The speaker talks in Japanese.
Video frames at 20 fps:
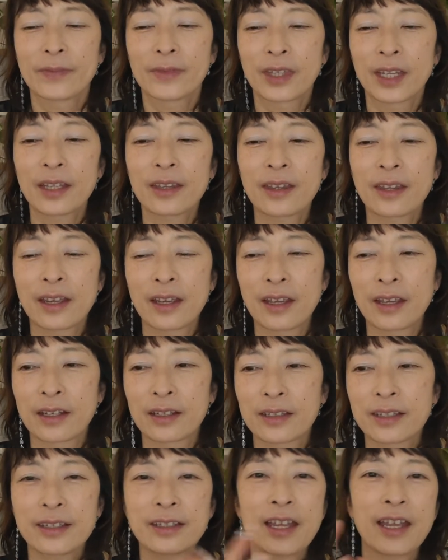だっ
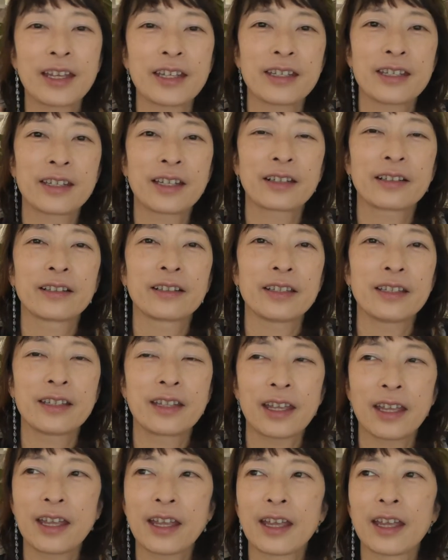て期待してい
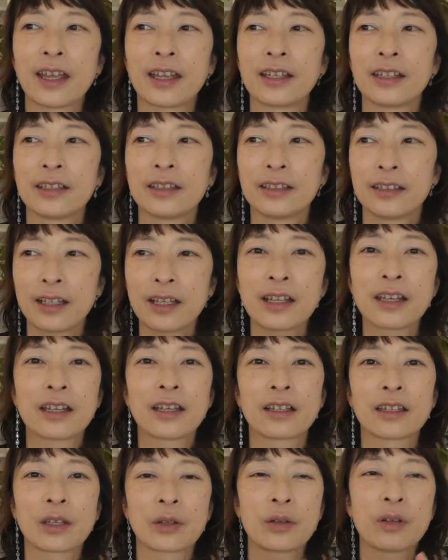てね、